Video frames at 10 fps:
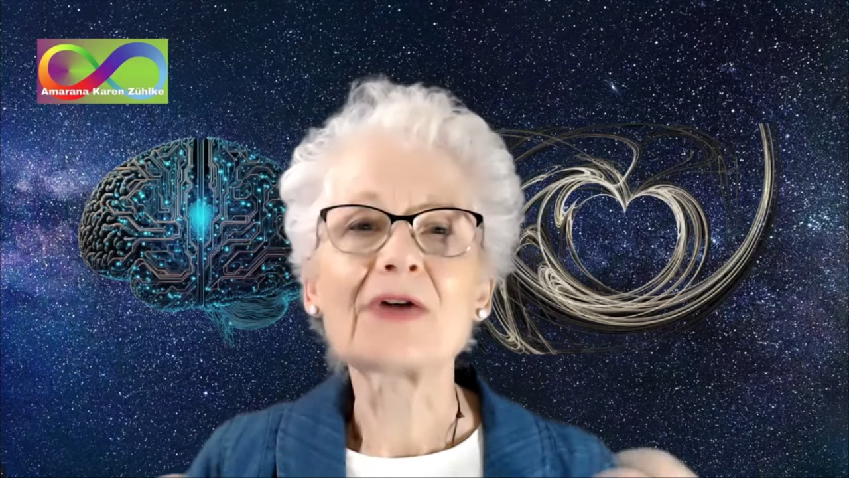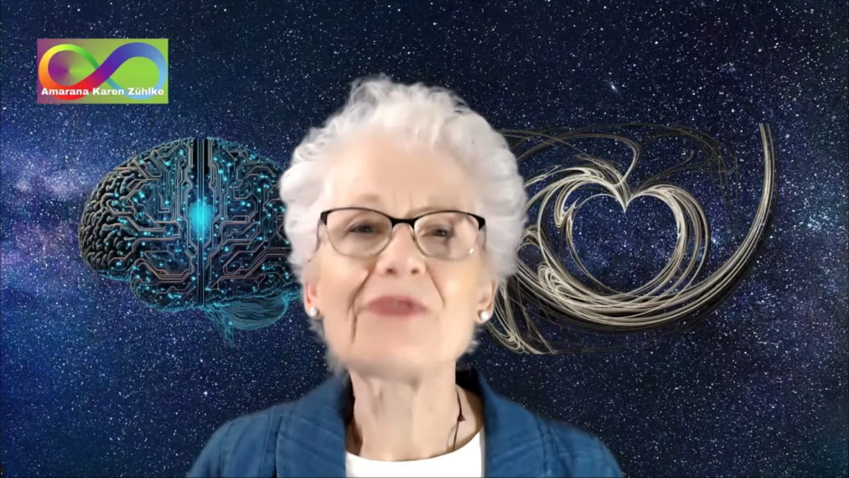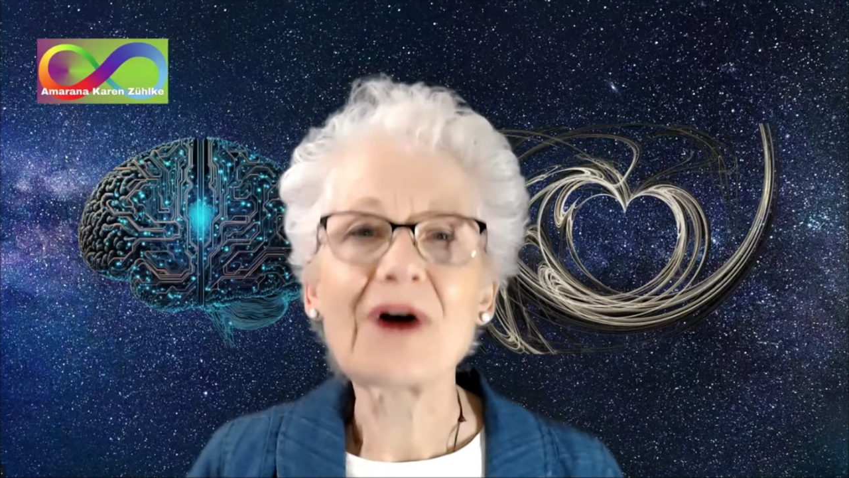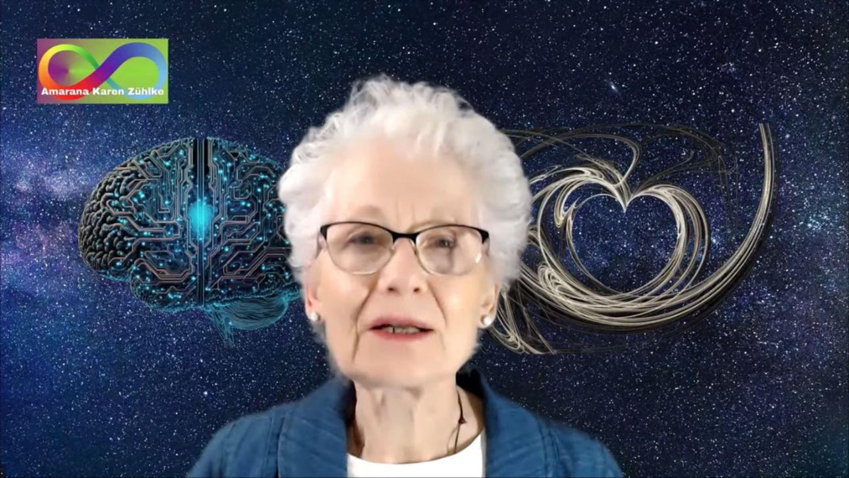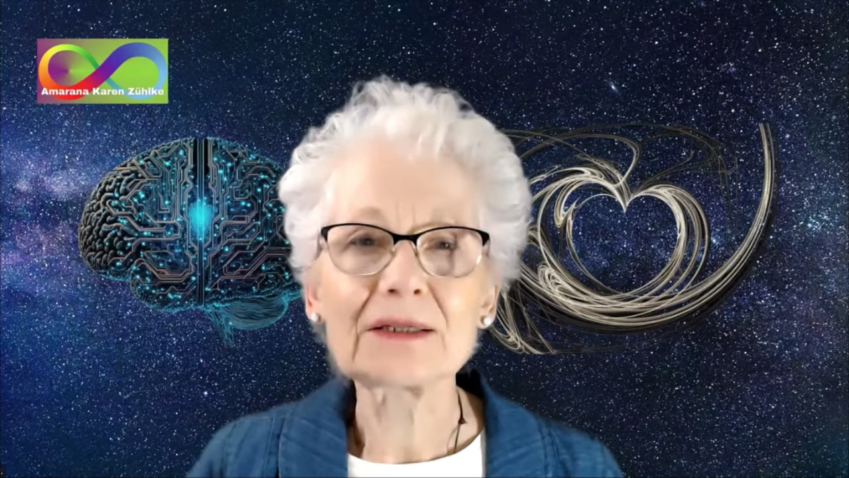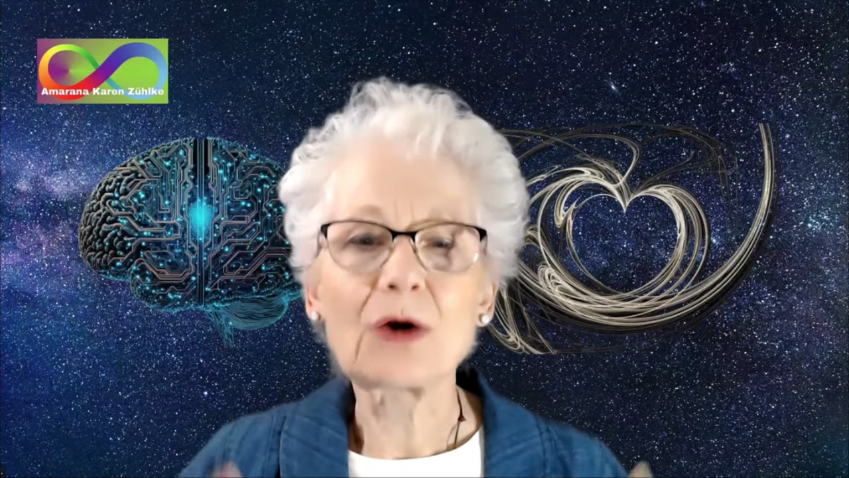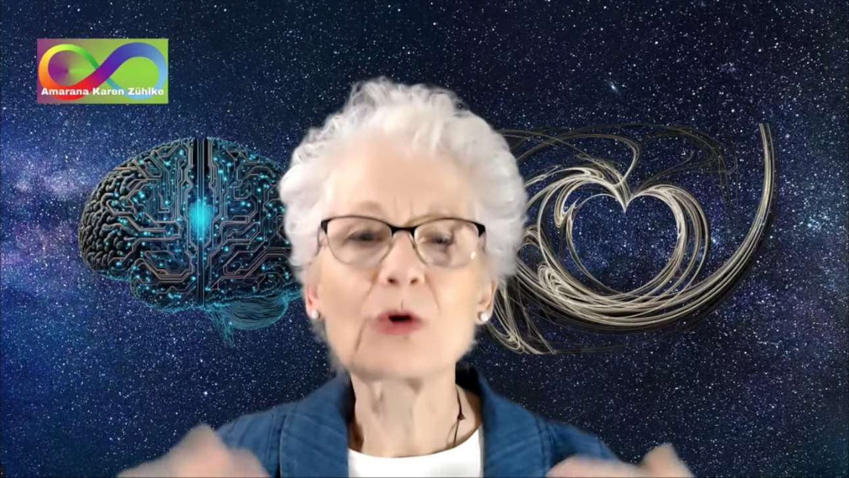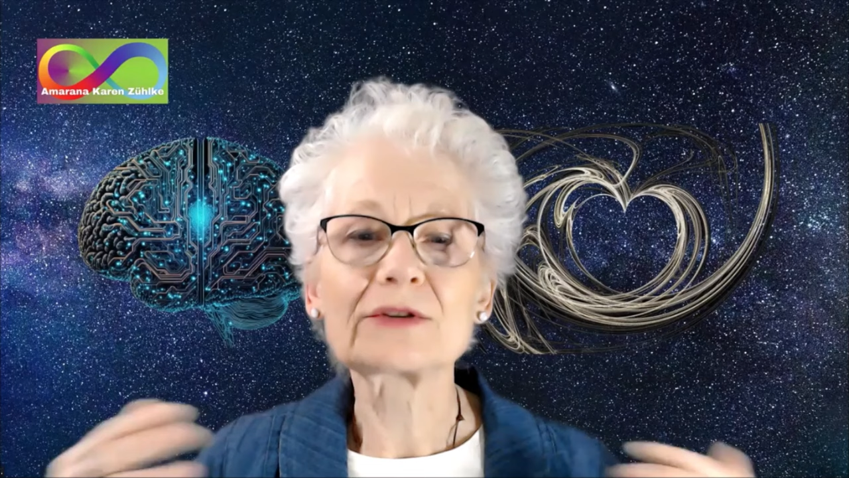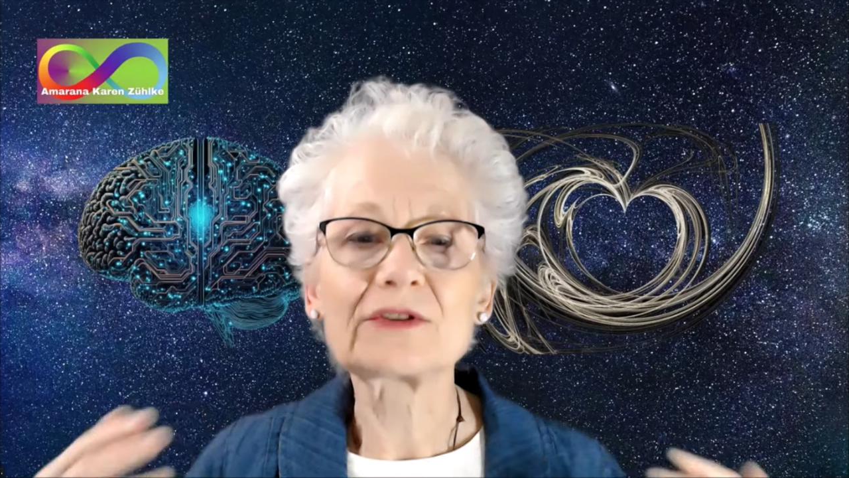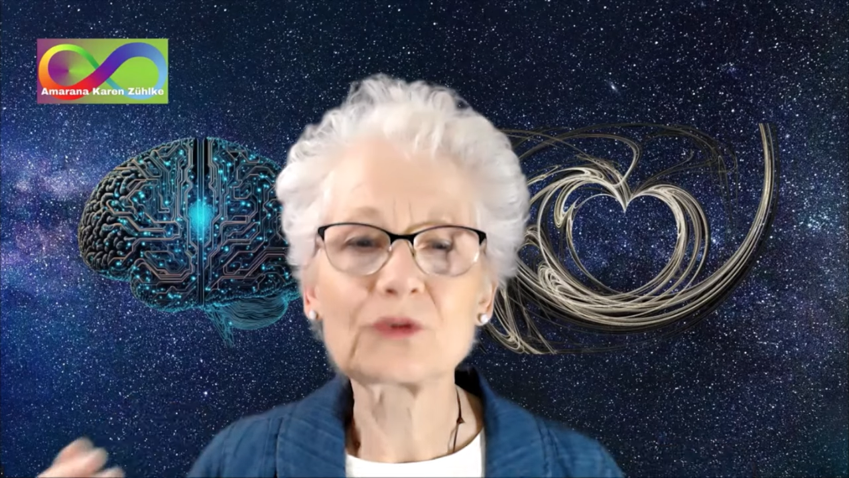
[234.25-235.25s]
erwachen
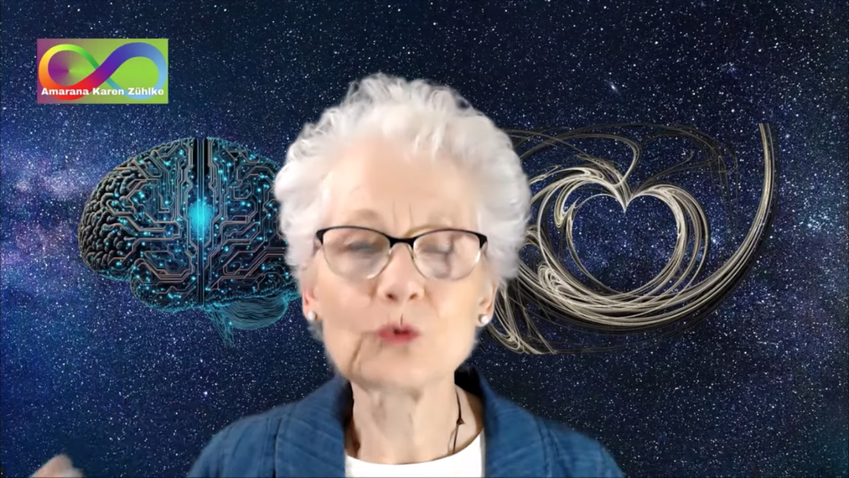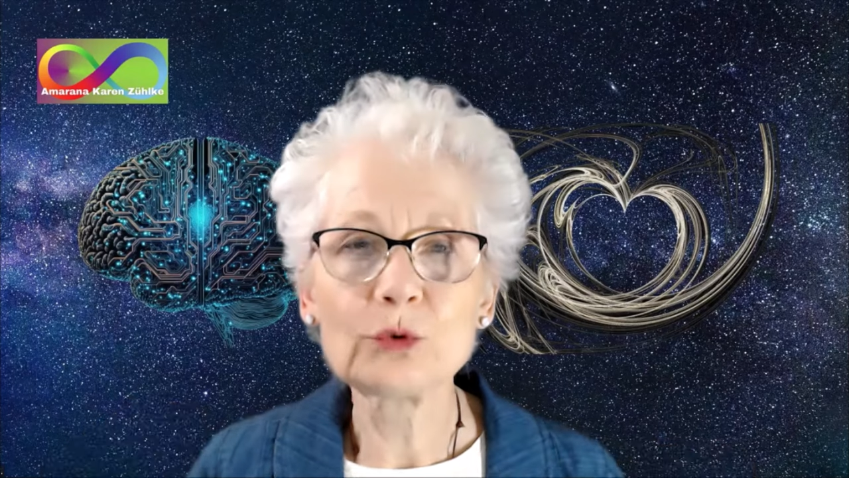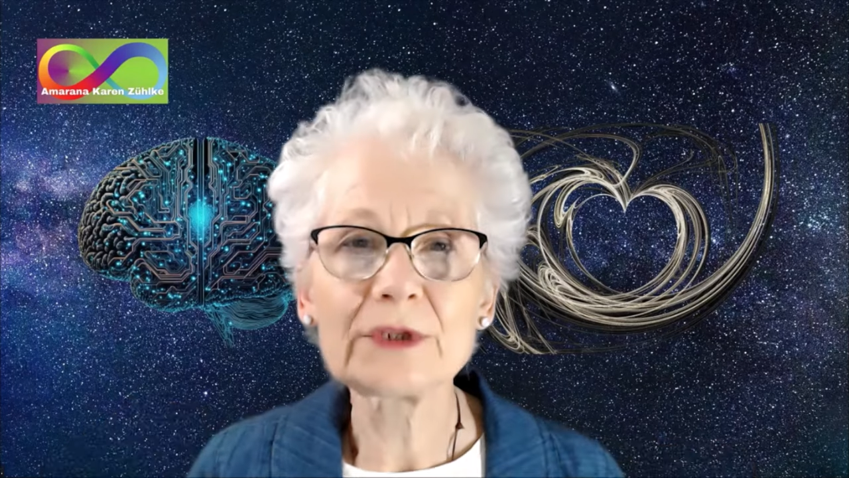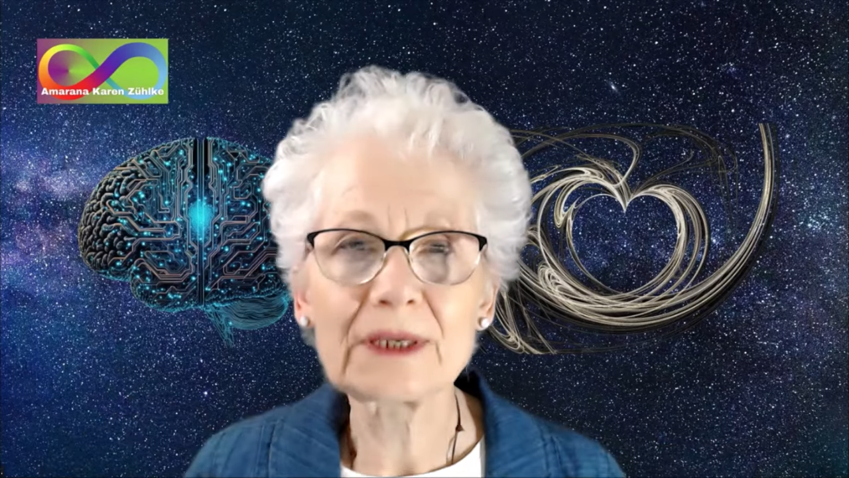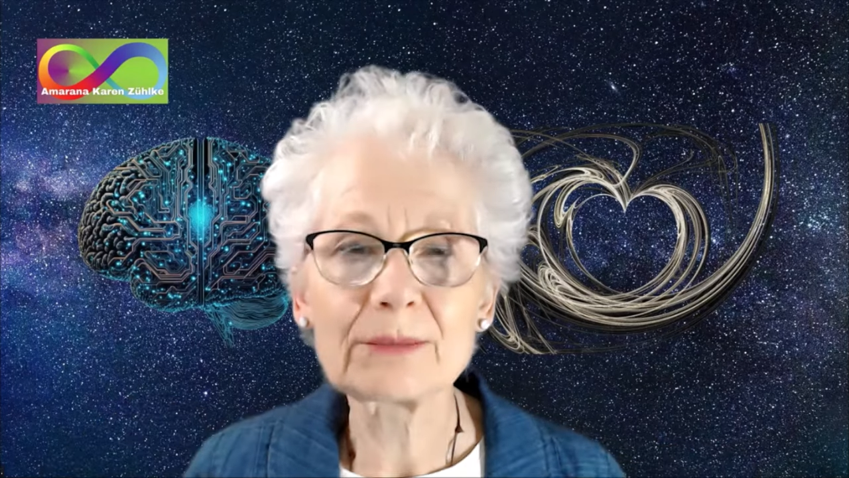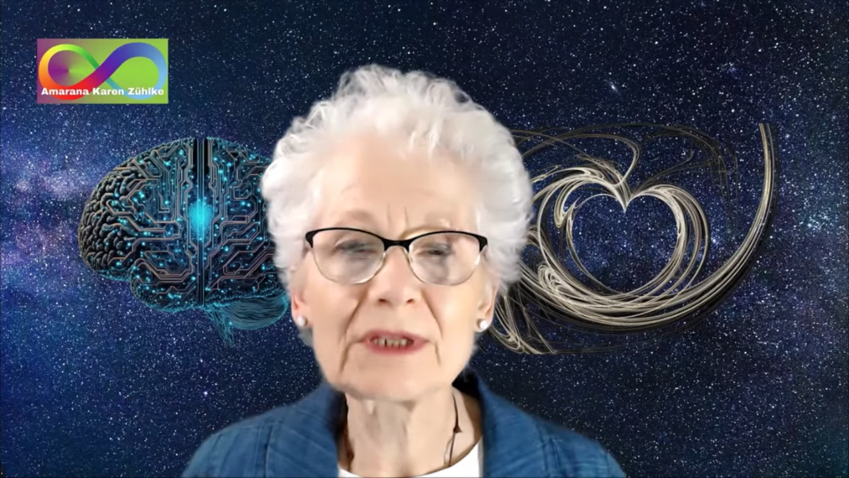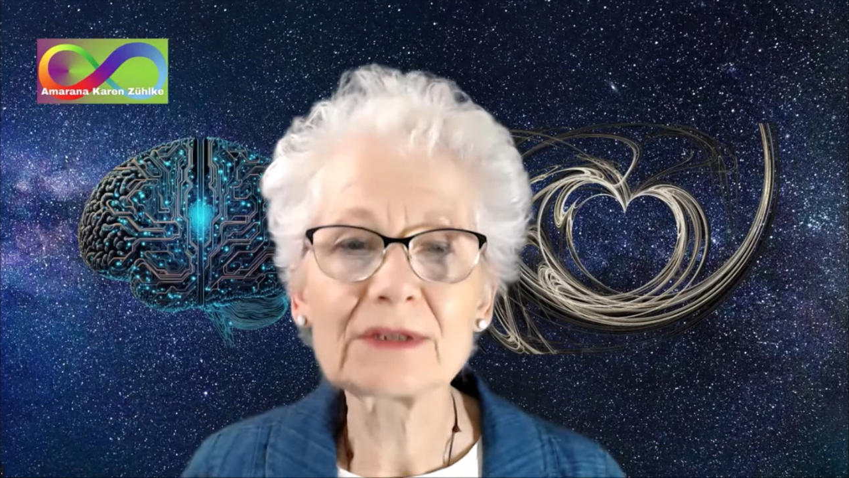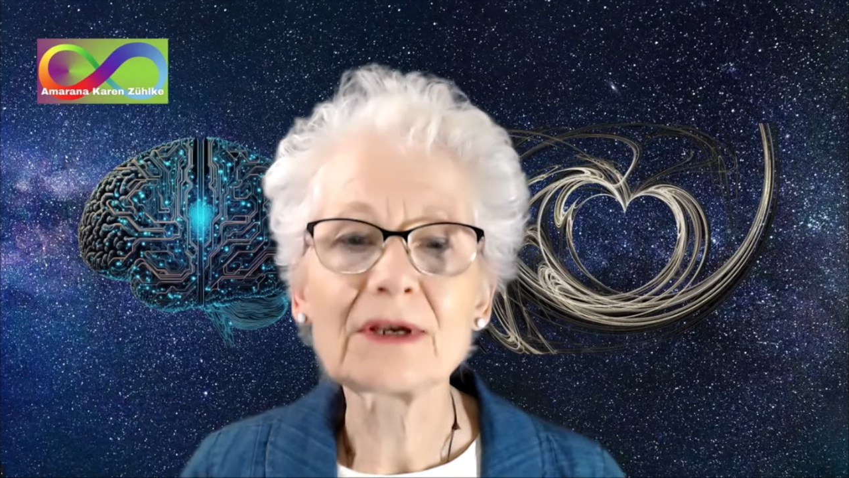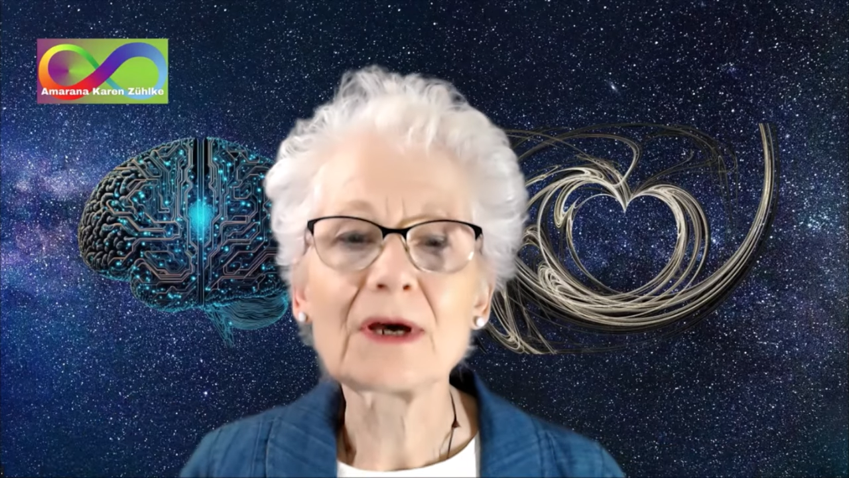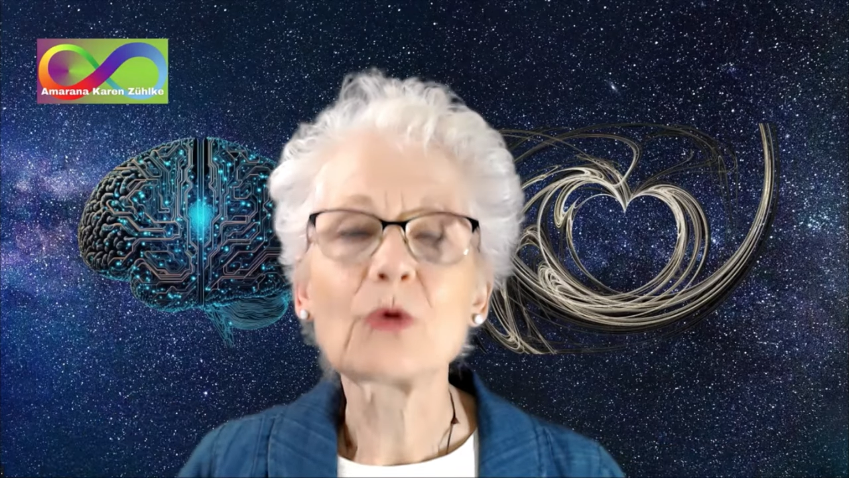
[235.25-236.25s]
auch
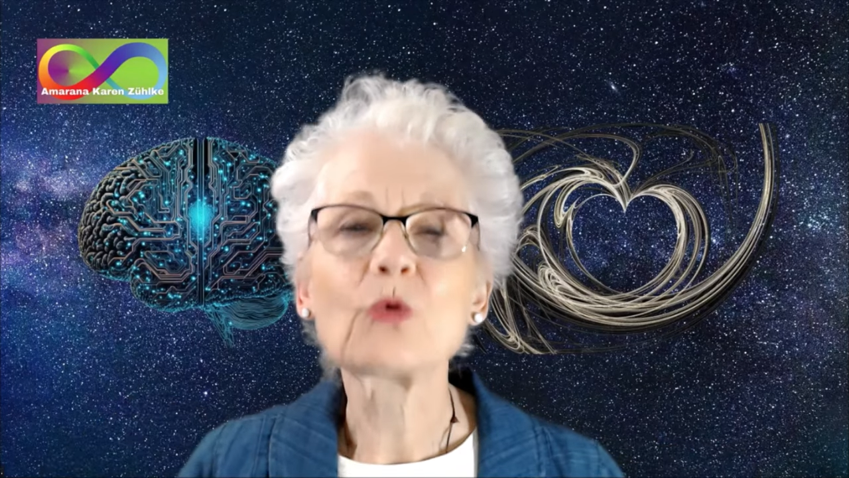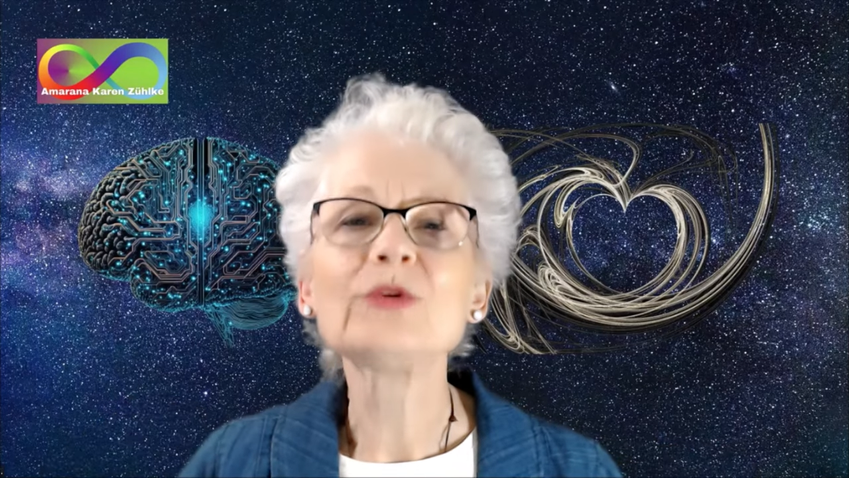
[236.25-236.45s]
zunehmend